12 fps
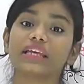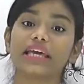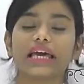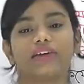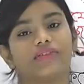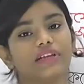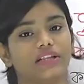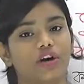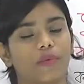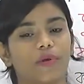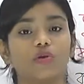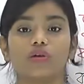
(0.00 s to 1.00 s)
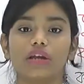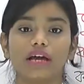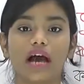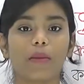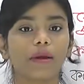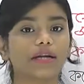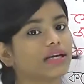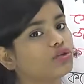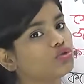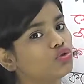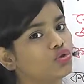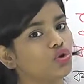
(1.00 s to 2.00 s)
খেয়ে ফেলতে হবে নইলে খাবারটা
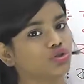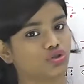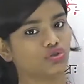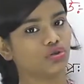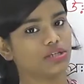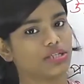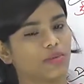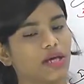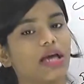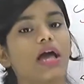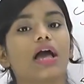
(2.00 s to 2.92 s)
কিন্তু নষ্ট হয়ে যাবে